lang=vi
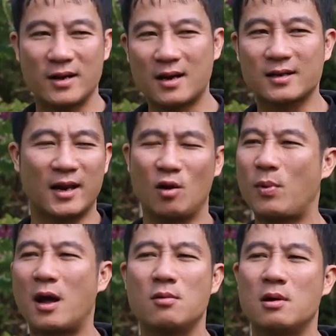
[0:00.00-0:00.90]
đây chắc chắn là ông
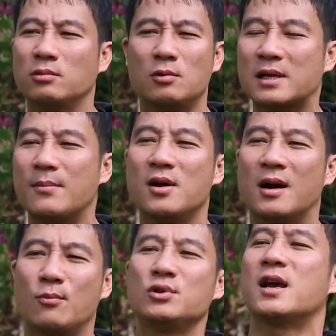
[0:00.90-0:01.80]
Park ông không không xem thường
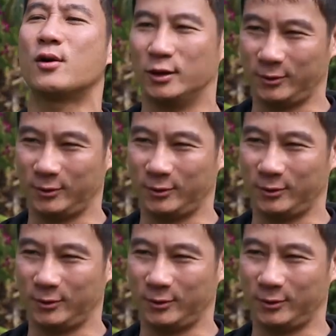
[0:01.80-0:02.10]
Campuchia rồi.